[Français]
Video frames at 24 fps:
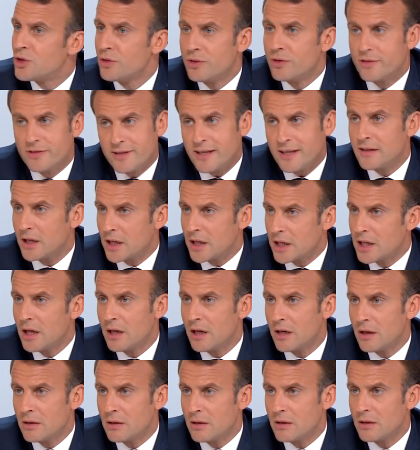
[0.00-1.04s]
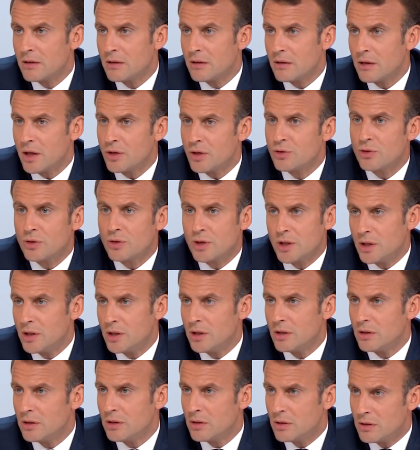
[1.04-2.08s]
je ne cède rien à ceux
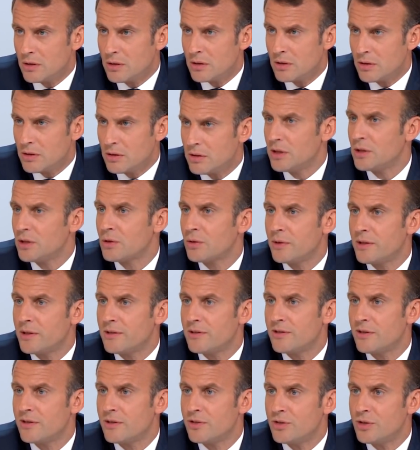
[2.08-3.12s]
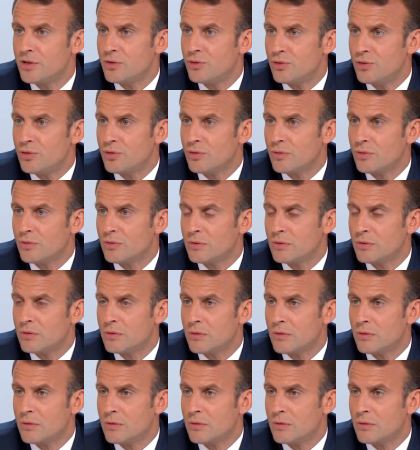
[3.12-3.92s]
qui détruisent les institutions,